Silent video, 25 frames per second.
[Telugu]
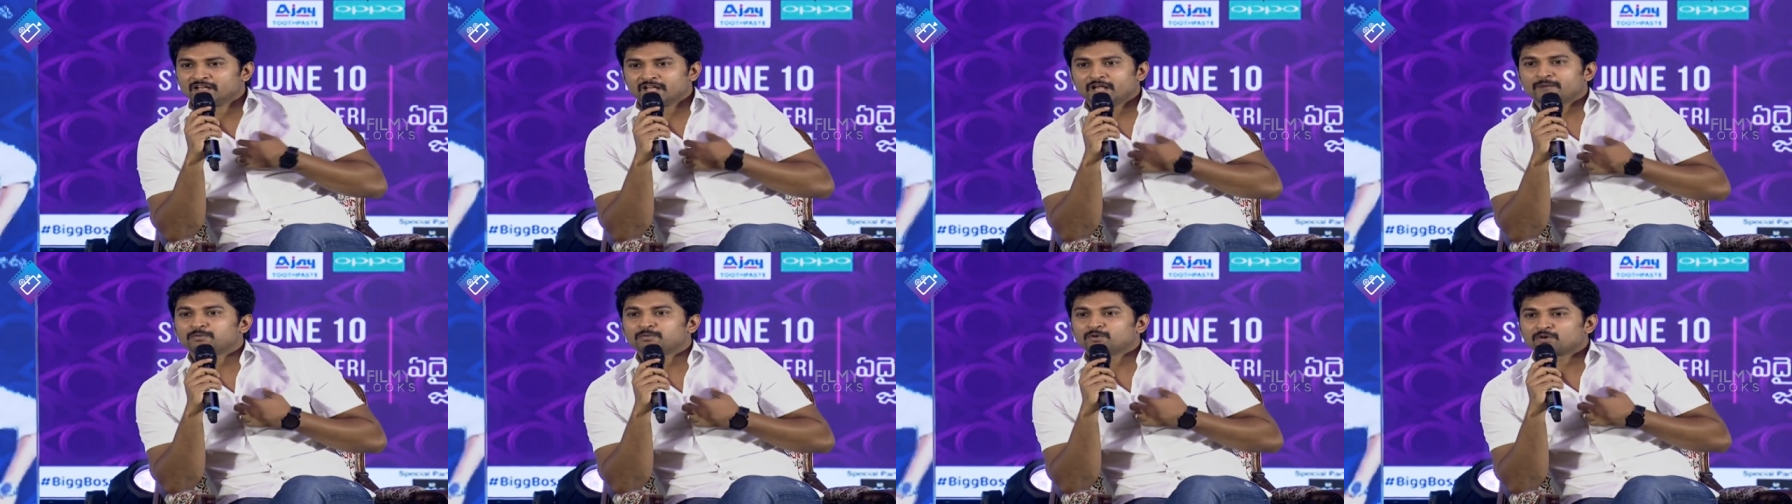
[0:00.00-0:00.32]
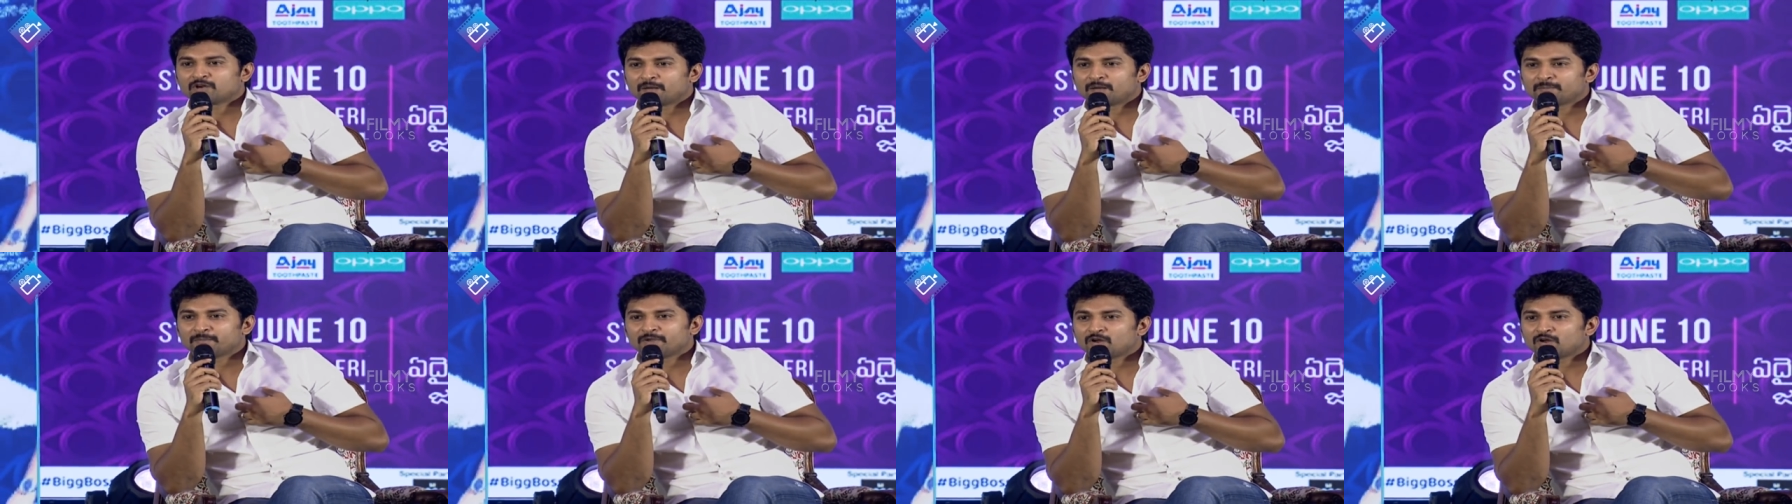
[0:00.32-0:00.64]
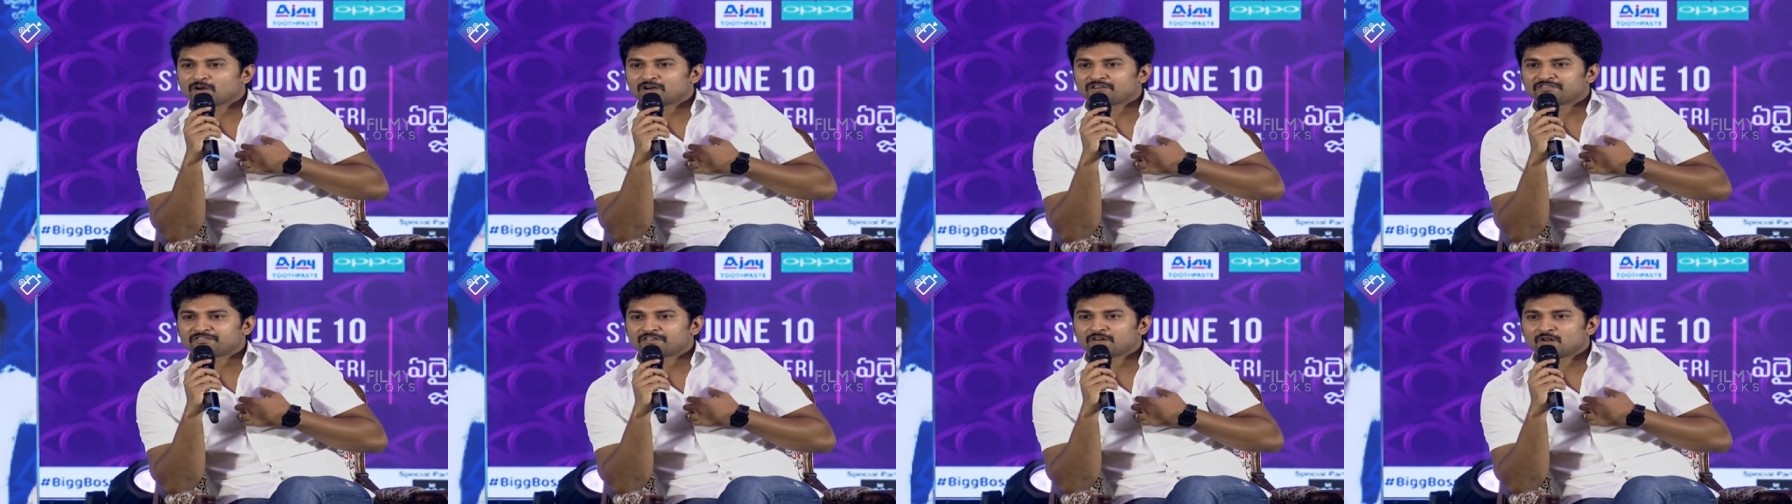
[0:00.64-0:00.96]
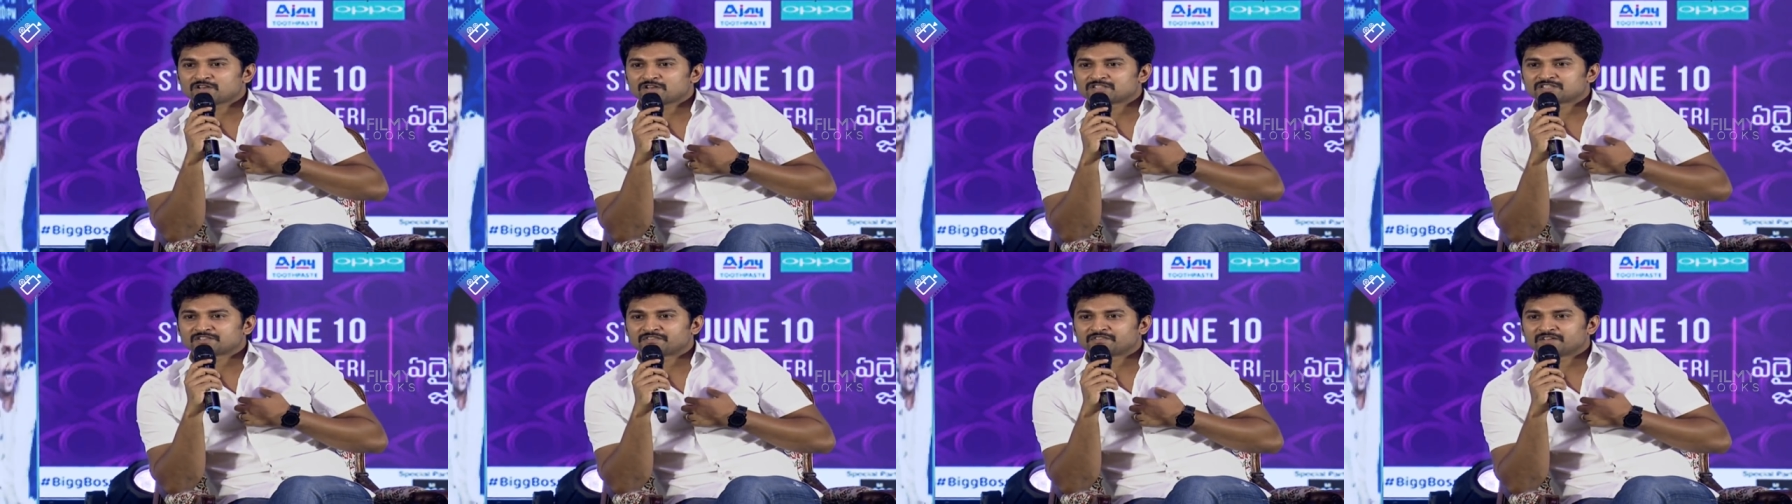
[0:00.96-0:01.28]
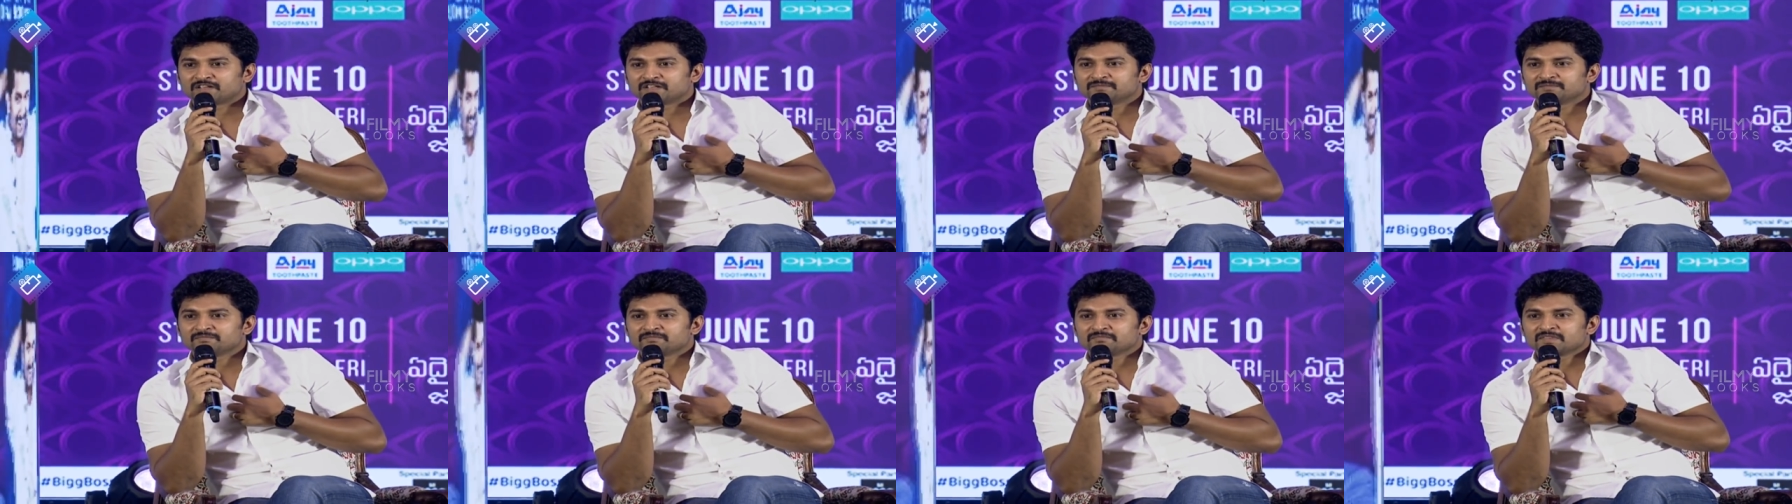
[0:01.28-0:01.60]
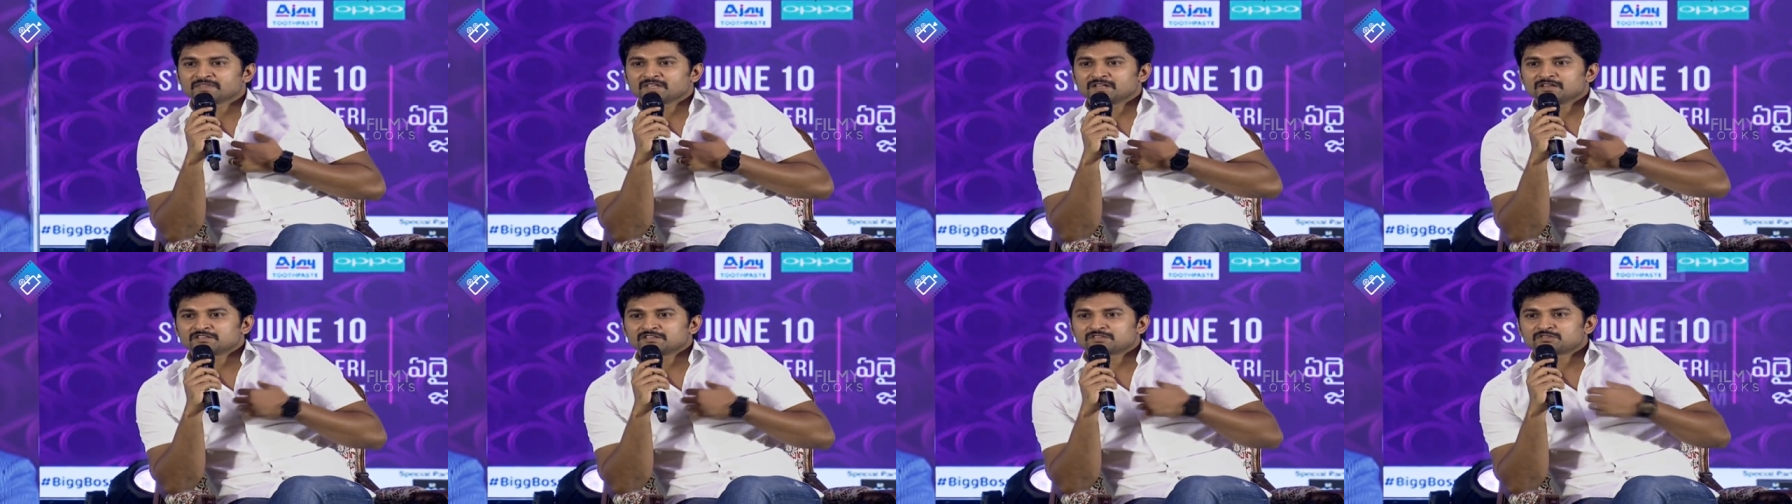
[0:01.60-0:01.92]
ఎప్పుడు నమ్మిన ఒక ఫిలాసఫీ
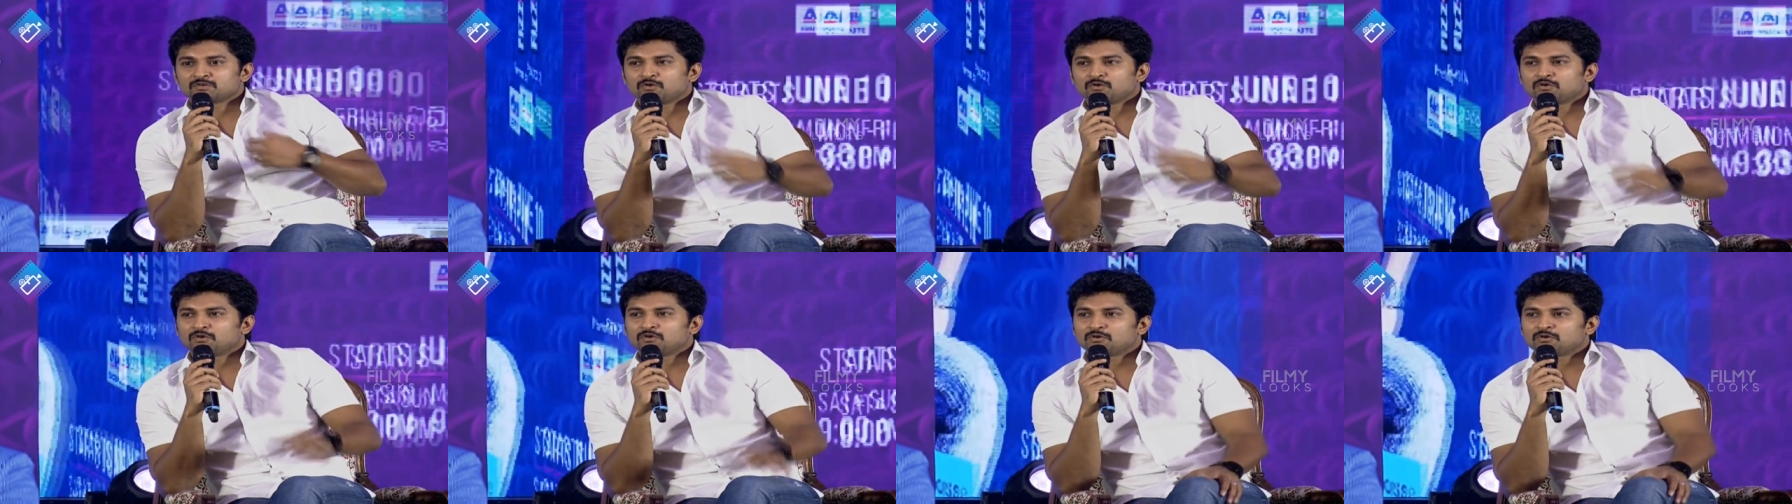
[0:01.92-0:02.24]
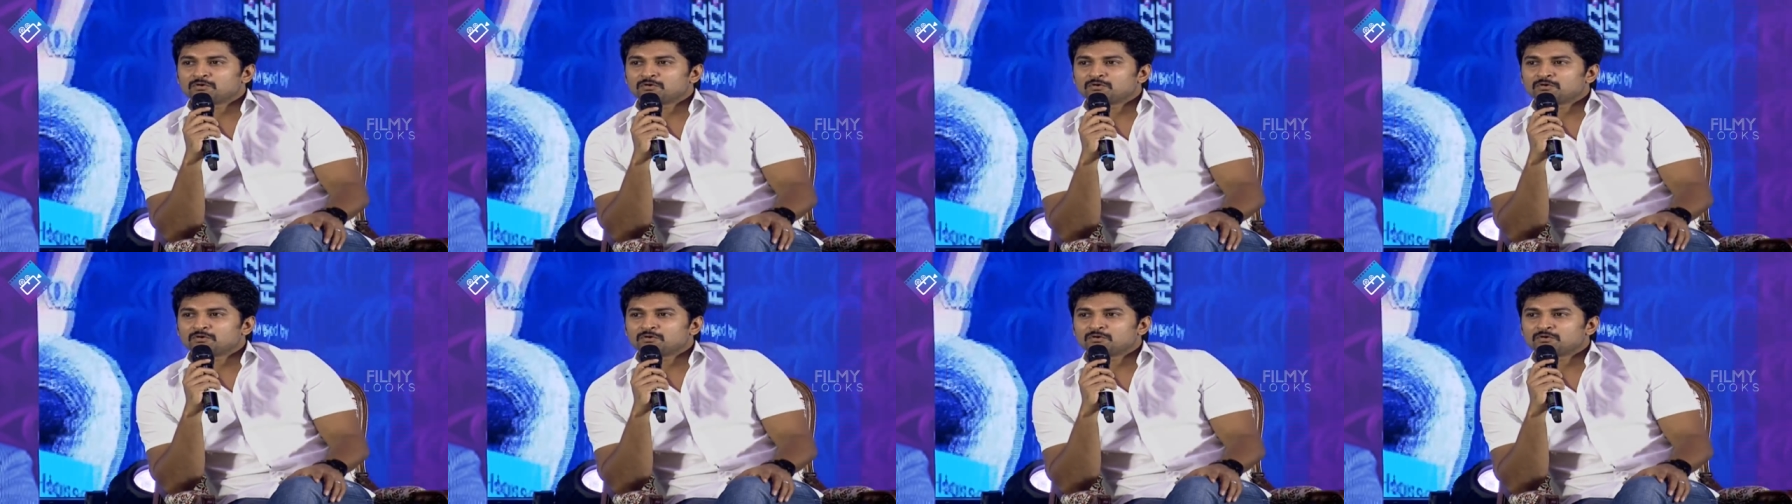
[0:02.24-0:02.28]
సో